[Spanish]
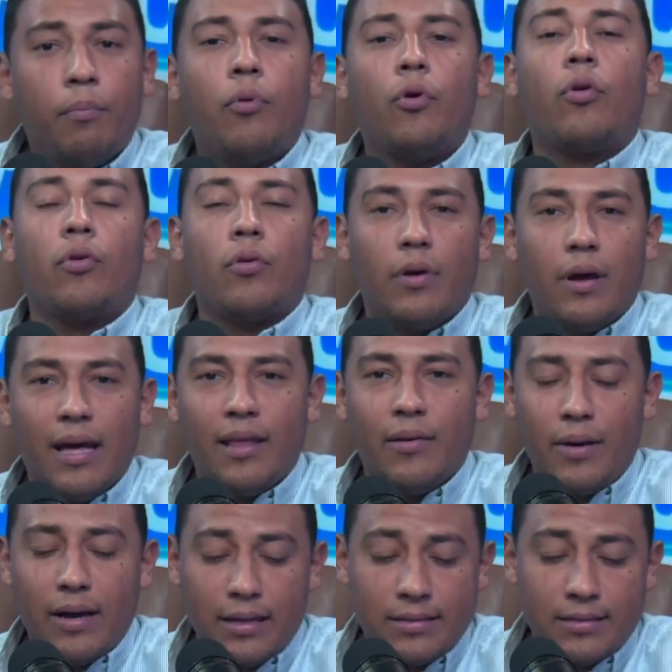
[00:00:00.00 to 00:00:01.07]
por
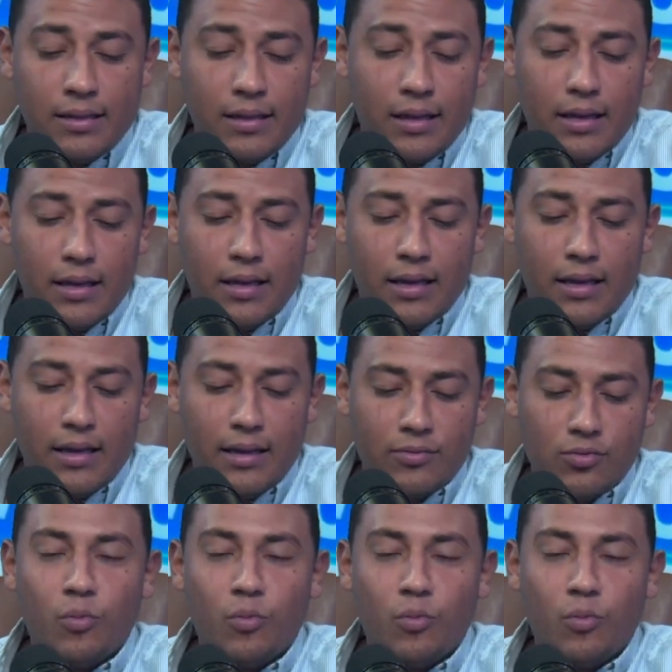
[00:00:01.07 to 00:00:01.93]
además eh,